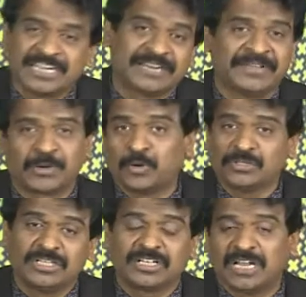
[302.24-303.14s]
ஏற்கனவே
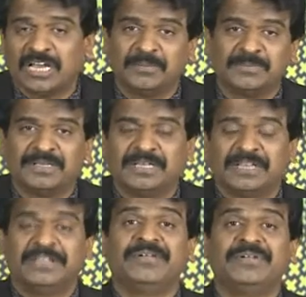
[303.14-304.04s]
கொடுத்திருக்கலாம்
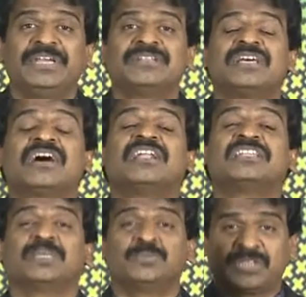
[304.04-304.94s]
தேவரீர்
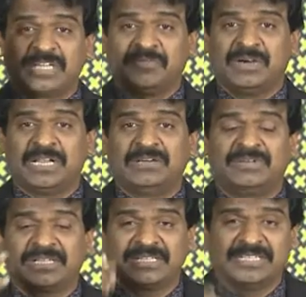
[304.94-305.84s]
சகலத்தையும் செய்ய
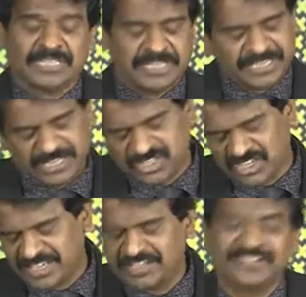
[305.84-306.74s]
வல்லவர் நீர்
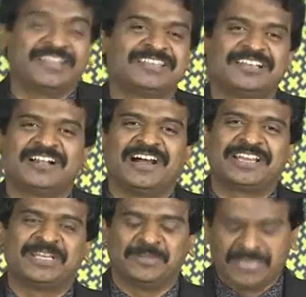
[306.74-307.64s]
செய்ய நினைத்த
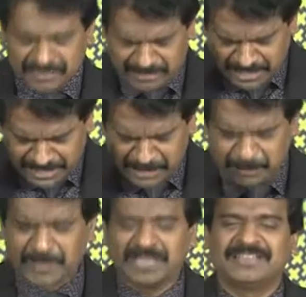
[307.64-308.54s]
காரியம்
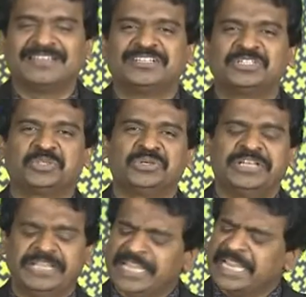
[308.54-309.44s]
தடைபடாது என்று
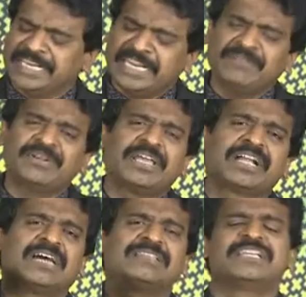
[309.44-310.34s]
சொல்லி
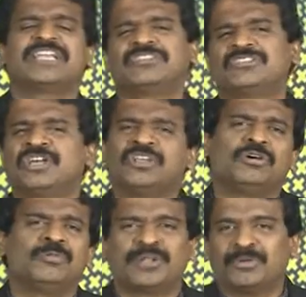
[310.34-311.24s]
தேவனாய் கர்த்தர்
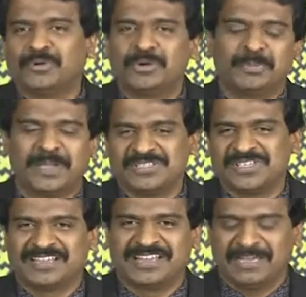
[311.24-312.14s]
எத்தனையோ முறை உங்களோடு
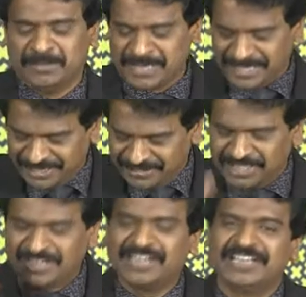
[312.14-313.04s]
பேசியிருக்கலாம்
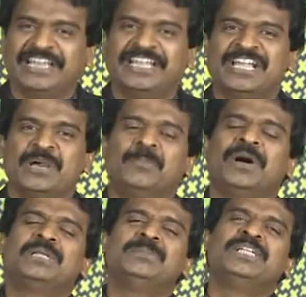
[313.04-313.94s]
இந்த நாளிலே
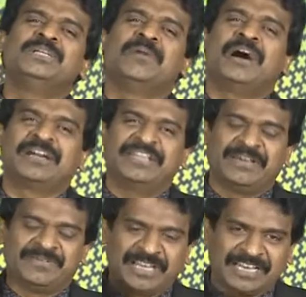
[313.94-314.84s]
மறுபடியுமாக
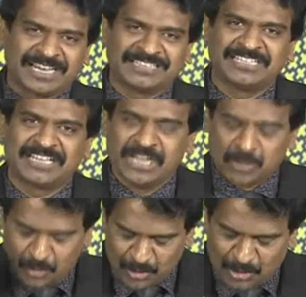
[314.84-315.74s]
தேவனாய் கர்த்தர்
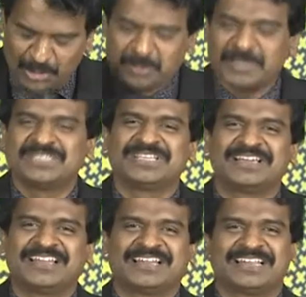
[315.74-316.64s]
உங்களோடு
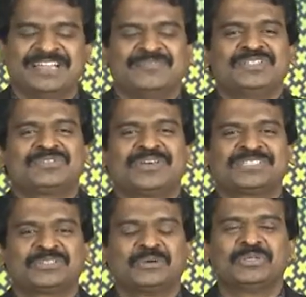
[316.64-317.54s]
பேசுகிறார்
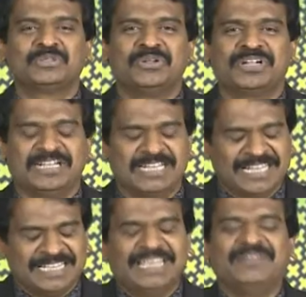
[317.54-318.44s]
விசுவாசத்தோடு சொல்லுங்கள்
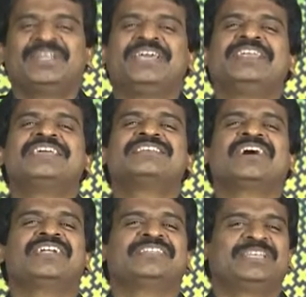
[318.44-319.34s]
தேவரே நீர்
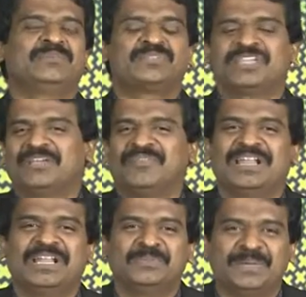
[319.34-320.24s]
சகலத்தையும் செய்ய
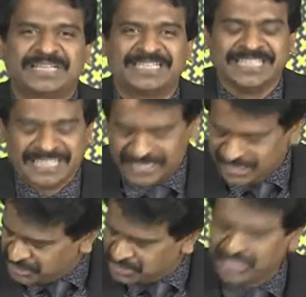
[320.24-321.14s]
வல்லவர்
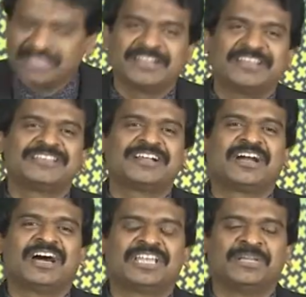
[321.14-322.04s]
நீர் செய்ய நினைத்த
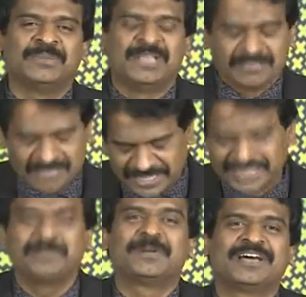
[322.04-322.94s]
காரியம்
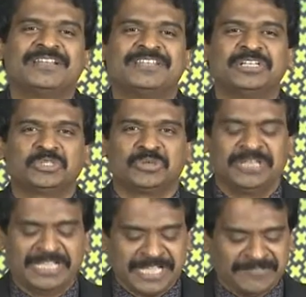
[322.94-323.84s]
தடைபடாது என்று
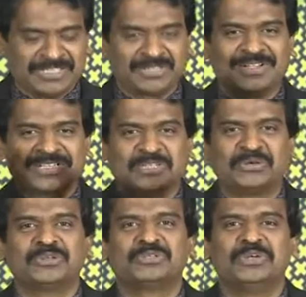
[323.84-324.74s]
சொல்லி
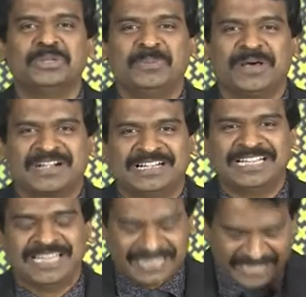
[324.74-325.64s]
விசுவாசத்தோடு சொல்லி
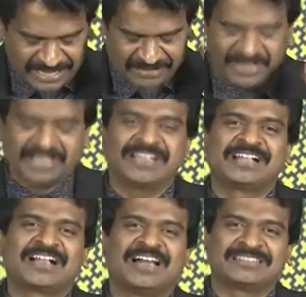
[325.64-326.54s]
பாருங்கள் தேவனாய
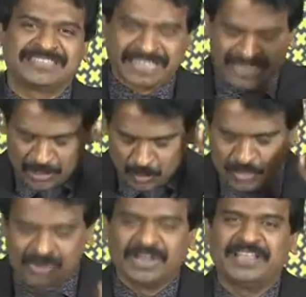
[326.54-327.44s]
கர்த்தர்
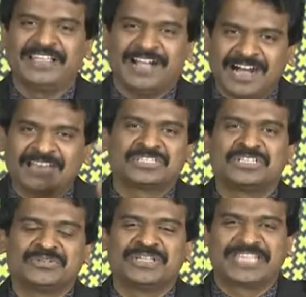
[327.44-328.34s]
உங்களை
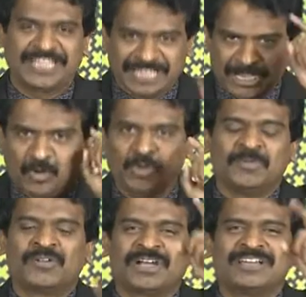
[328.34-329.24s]
ஆசீர்வதிக்க
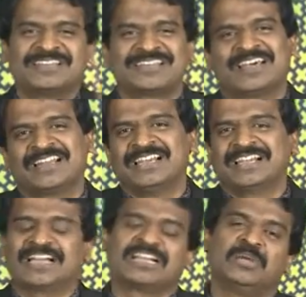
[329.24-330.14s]
உண்மையாக இருக்கிறார்
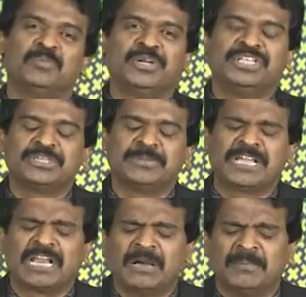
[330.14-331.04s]
கண்களை மூடி
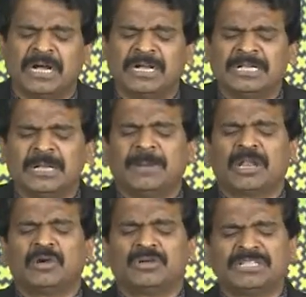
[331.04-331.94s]
ஜெபிக்கலாமா
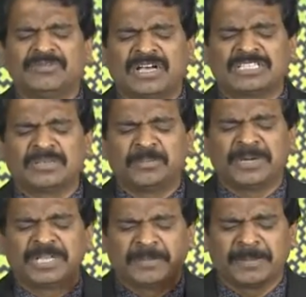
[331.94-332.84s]
பரலோகத்தில் வாசம்
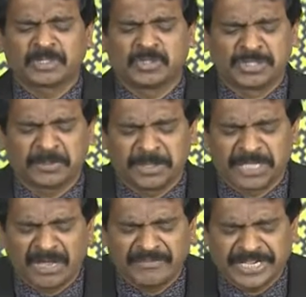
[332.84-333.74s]
பண்ணுகிற பரிசுத்த
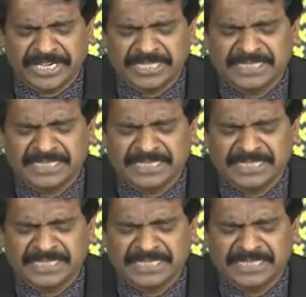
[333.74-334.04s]
பிதாவே